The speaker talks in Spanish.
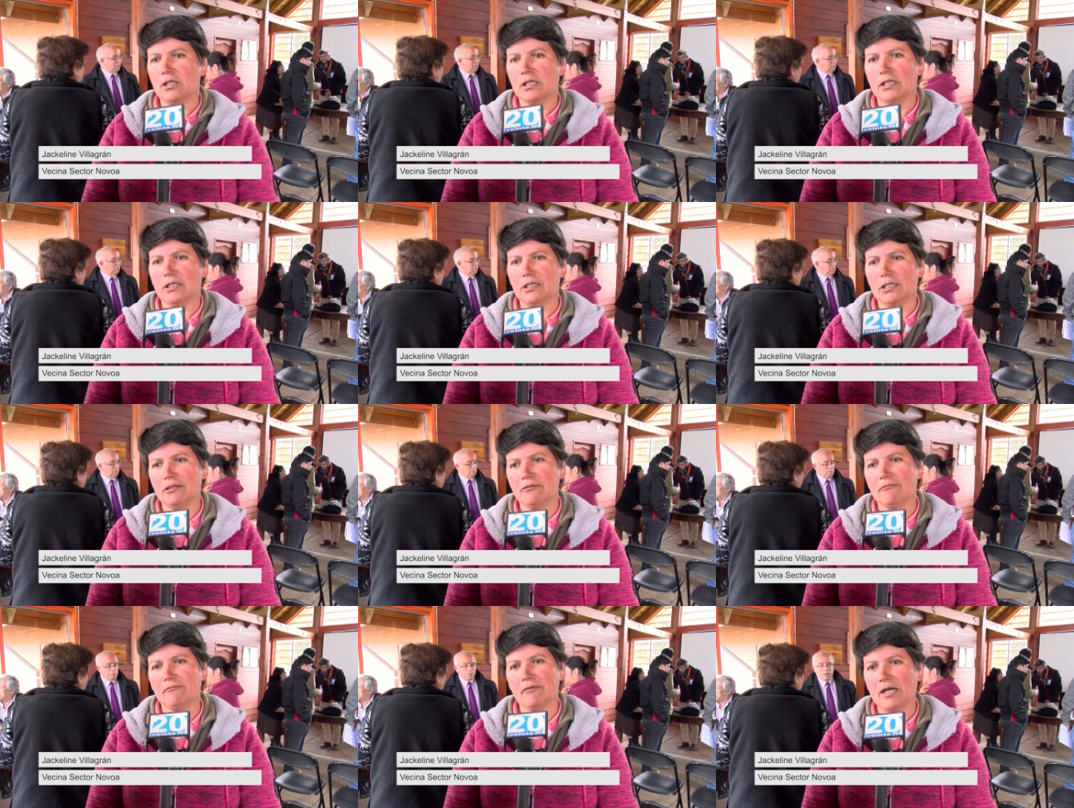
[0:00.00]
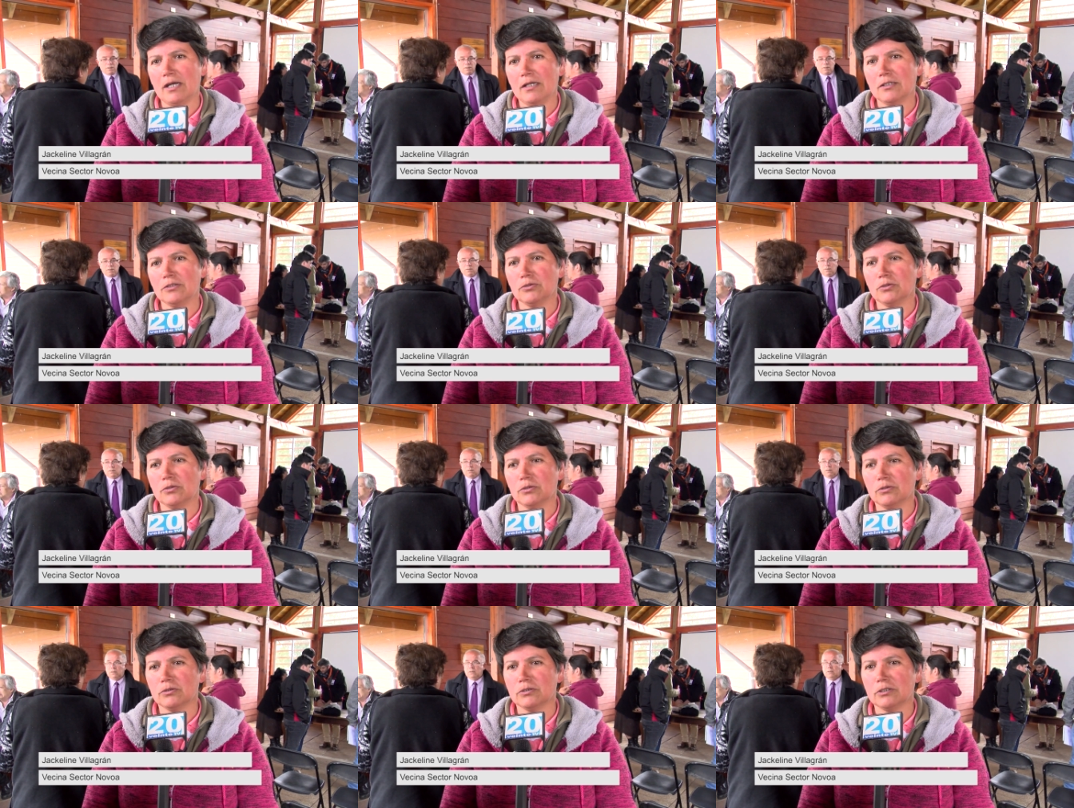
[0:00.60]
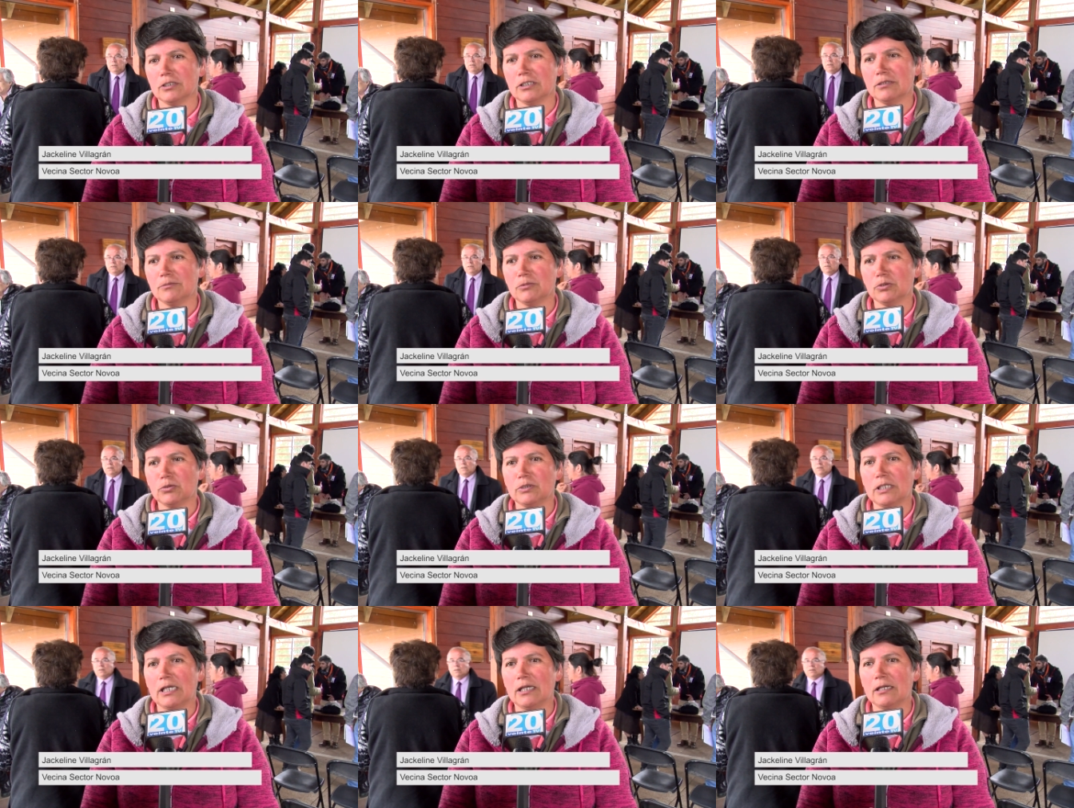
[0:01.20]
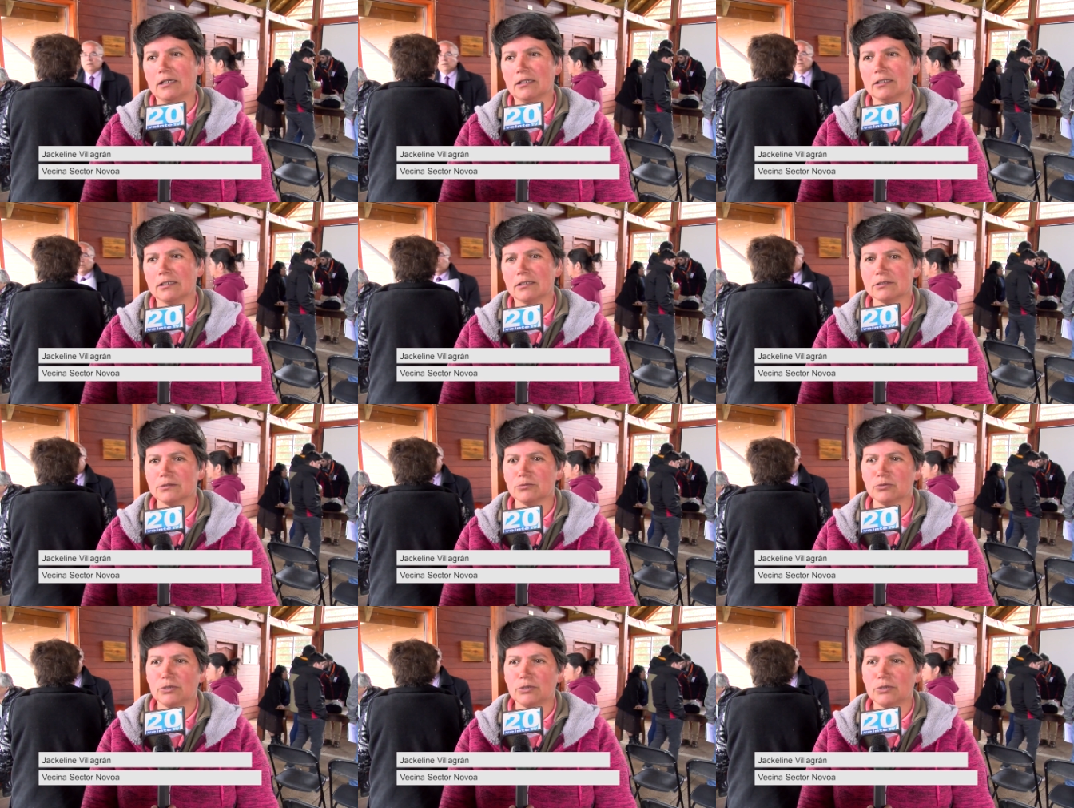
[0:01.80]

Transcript: eh, baño, no tenemos una,